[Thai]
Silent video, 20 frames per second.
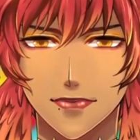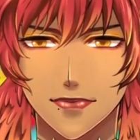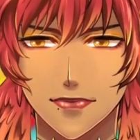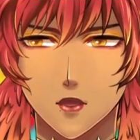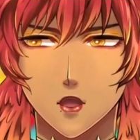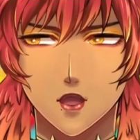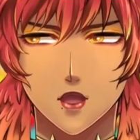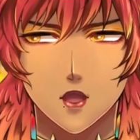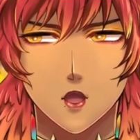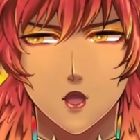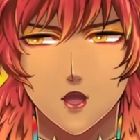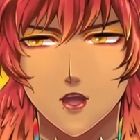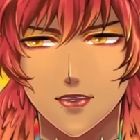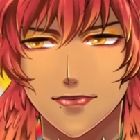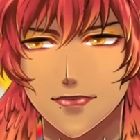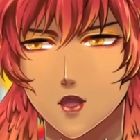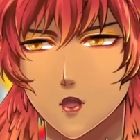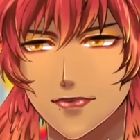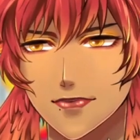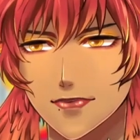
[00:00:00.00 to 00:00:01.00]
ก่อนที่
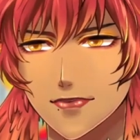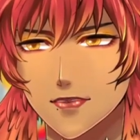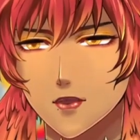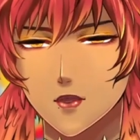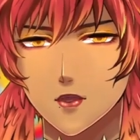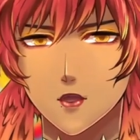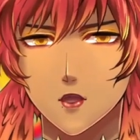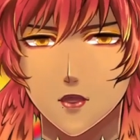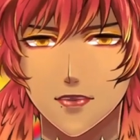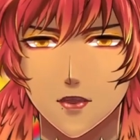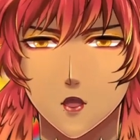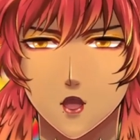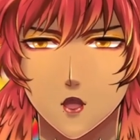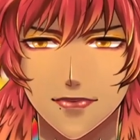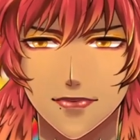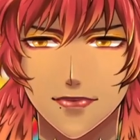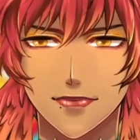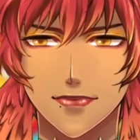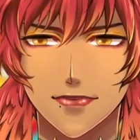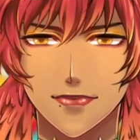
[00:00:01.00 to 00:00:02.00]
แบบจอนจะรู้ว่า
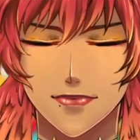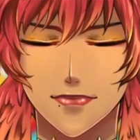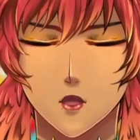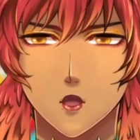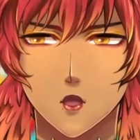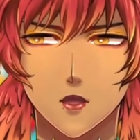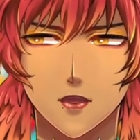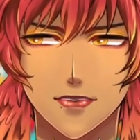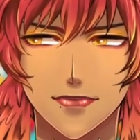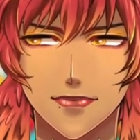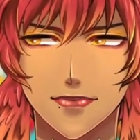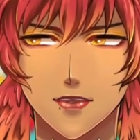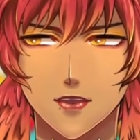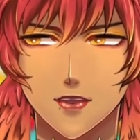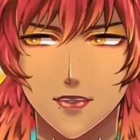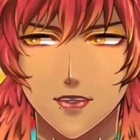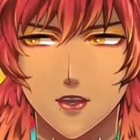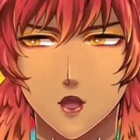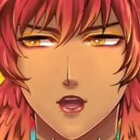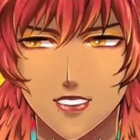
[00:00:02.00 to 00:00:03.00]
เออจุ
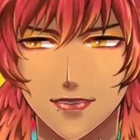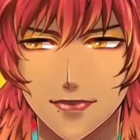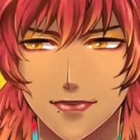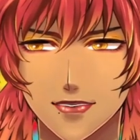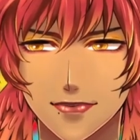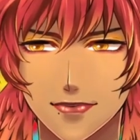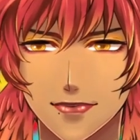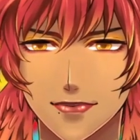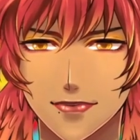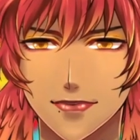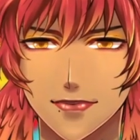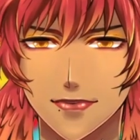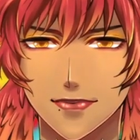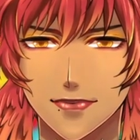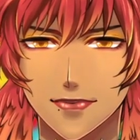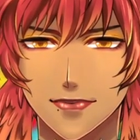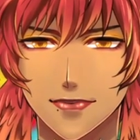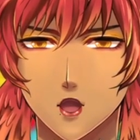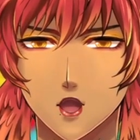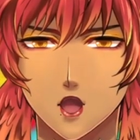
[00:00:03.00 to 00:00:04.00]
ดเนี้ย มัน
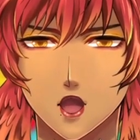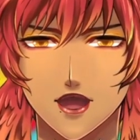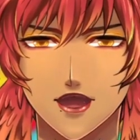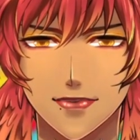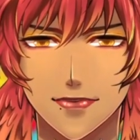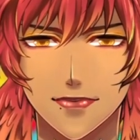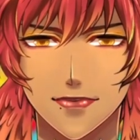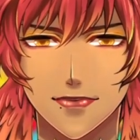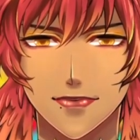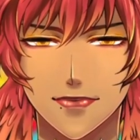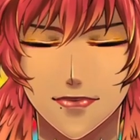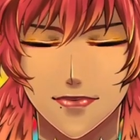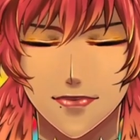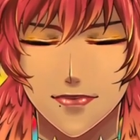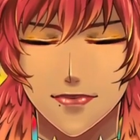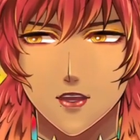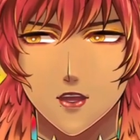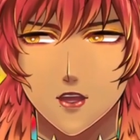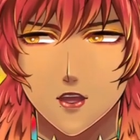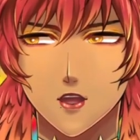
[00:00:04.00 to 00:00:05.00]
เป็นการให้จอนแบบ
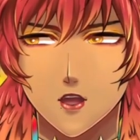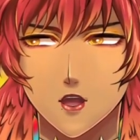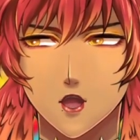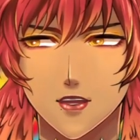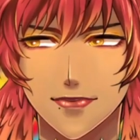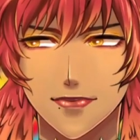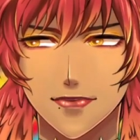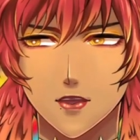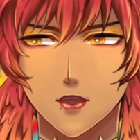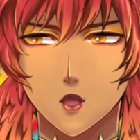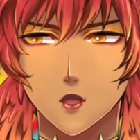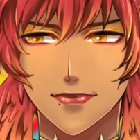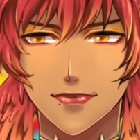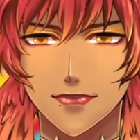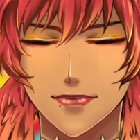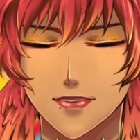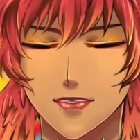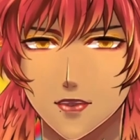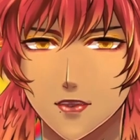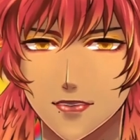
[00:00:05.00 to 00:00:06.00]
กลายเป็นความ
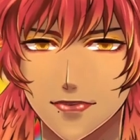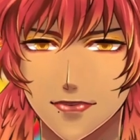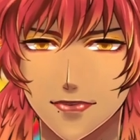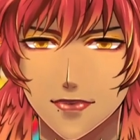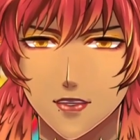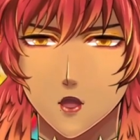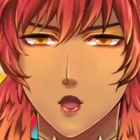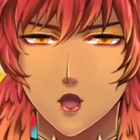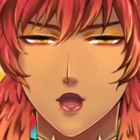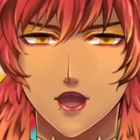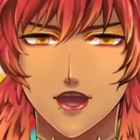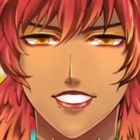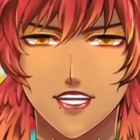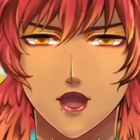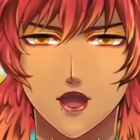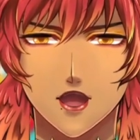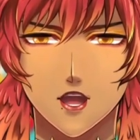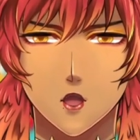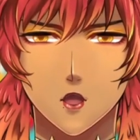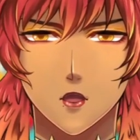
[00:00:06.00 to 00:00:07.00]
สุขของใครห
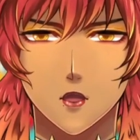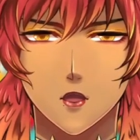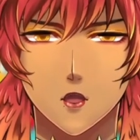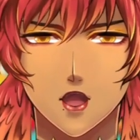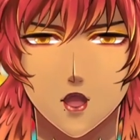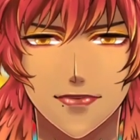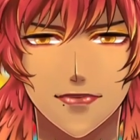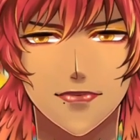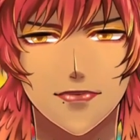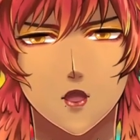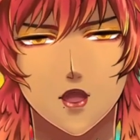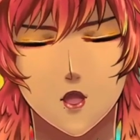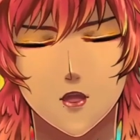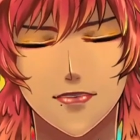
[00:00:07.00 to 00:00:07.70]
ลายๆ คนได้เหมือนกัน